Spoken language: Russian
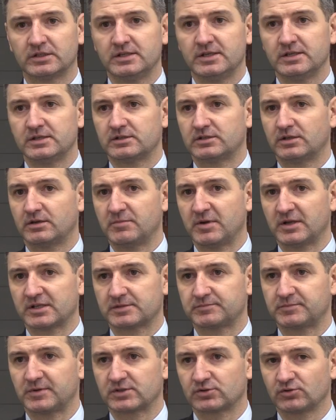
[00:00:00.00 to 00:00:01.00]
есть, ребят
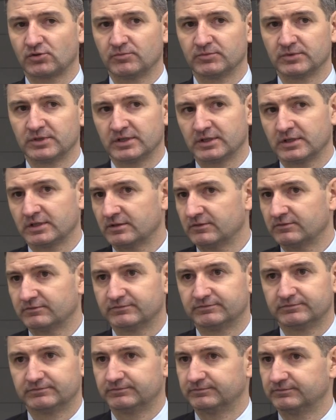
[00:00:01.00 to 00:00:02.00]
способные.
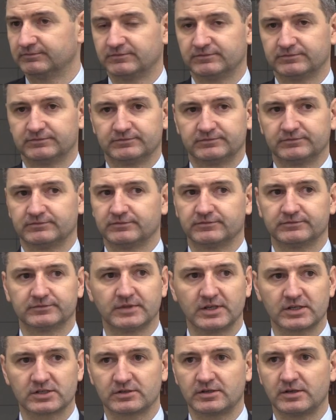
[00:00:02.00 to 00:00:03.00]

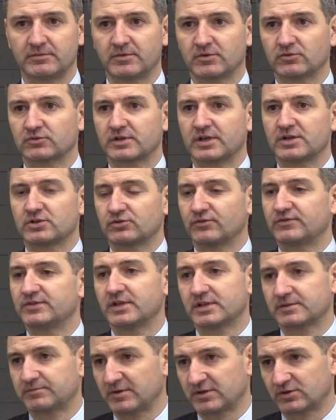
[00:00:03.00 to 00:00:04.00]
Даже я могу сказать, что
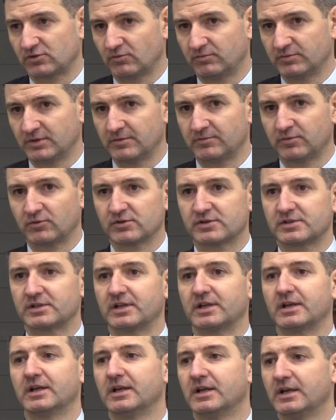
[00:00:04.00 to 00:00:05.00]
все способные.
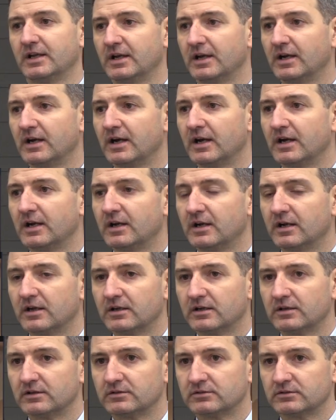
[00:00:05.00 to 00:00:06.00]
Просто... Видите, двух.
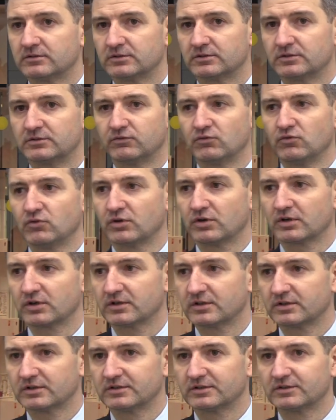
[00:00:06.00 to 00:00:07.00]
Двух?
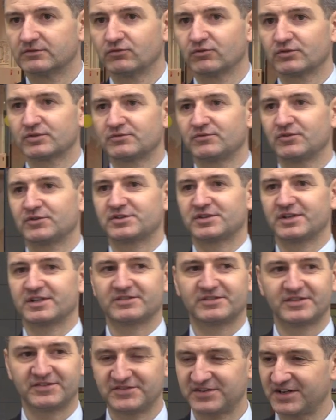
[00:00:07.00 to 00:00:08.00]
Двух звезд
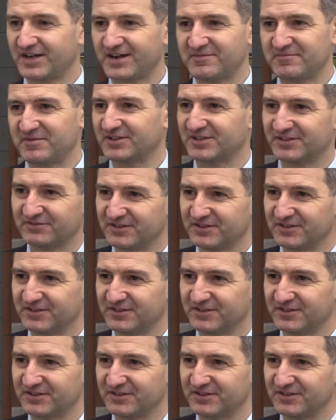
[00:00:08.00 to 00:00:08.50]
сейчас вся команда